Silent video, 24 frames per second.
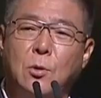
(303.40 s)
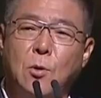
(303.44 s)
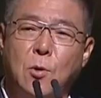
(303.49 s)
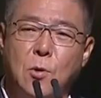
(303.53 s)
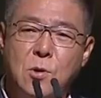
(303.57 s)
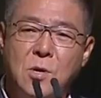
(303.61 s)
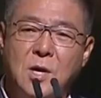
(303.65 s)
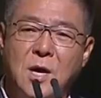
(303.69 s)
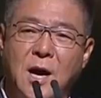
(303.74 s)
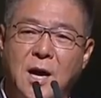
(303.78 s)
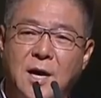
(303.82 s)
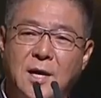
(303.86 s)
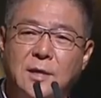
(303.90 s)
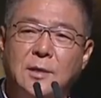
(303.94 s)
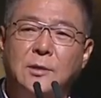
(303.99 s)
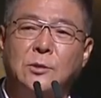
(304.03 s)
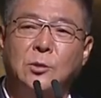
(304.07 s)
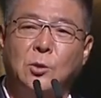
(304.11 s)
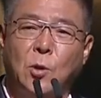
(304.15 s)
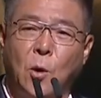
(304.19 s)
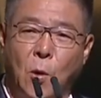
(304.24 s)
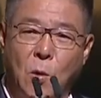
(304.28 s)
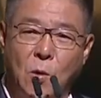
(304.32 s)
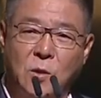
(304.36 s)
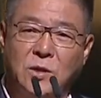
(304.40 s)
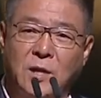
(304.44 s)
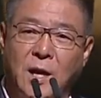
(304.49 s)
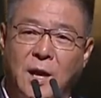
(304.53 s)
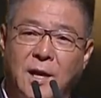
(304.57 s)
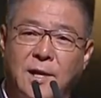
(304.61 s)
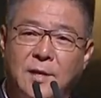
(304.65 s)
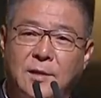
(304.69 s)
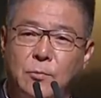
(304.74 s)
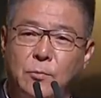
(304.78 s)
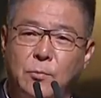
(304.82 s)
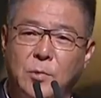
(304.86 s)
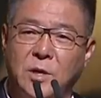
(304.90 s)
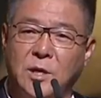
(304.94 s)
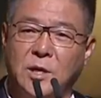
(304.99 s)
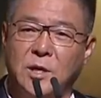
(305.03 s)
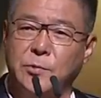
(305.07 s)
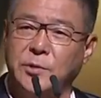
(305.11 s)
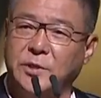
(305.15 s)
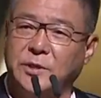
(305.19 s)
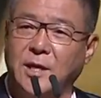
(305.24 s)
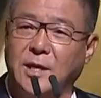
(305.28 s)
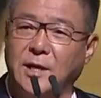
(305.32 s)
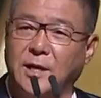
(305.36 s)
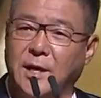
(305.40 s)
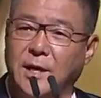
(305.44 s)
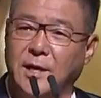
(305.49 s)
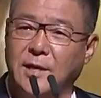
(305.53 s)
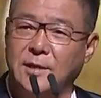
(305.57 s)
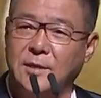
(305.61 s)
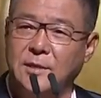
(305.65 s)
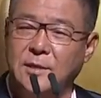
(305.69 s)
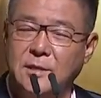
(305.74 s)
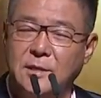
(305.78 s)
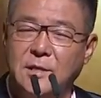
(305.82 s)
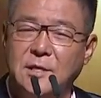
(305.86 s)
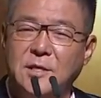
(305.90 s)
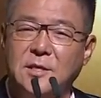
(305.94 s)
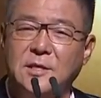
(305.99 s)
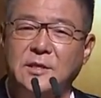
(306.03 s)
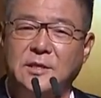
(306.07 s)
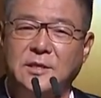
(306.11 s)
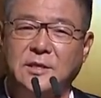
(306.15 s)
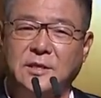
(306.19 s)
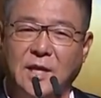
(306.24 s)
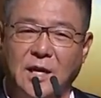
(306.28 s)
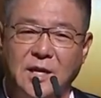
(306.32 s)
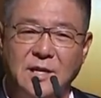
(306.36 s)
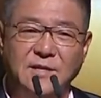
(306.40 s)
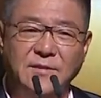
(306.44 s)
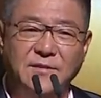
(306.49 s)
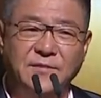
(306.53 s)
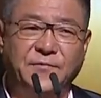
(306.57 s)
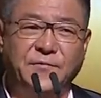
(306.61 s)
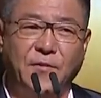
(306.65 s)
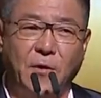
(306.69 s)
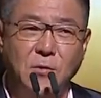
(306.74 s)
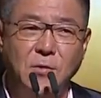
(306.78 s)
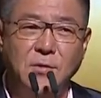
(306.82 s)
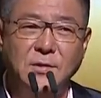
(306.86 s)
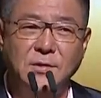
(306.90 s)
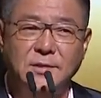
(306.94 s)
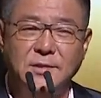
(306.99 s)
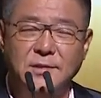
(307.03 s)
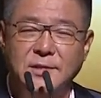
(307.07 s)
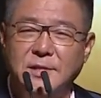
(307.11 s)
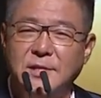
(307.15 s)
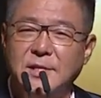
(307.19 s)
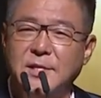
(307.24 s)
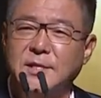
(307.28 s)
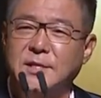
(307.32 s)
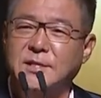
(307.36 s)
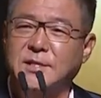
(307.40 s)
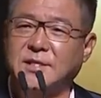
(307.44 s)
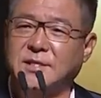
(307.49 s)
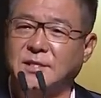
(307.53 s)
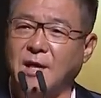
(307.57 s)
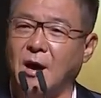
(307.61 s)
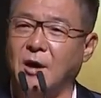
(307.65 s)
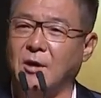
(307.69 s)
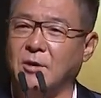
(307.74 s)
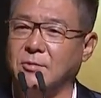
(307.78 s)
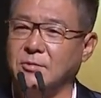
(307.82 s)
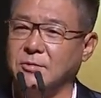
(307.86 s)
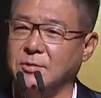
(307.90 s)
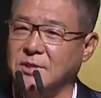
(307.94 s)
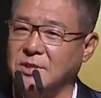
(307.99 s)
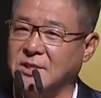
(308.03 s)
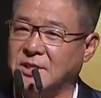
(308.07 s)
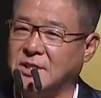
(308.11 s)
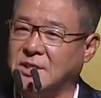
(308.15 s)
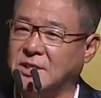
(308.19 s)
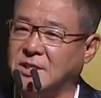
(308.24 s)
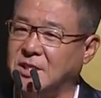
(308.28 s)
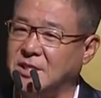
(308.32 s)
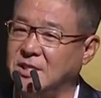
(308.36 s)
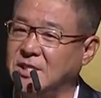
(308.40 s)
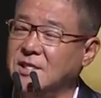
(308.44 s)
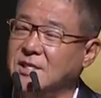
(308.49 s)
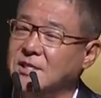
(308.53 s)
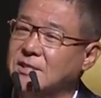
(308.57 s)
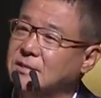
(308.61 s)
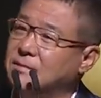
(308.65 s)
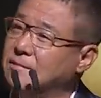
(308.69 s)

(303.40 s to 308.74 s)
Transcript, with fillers: 公开同台，为各位带来《登峰造极》。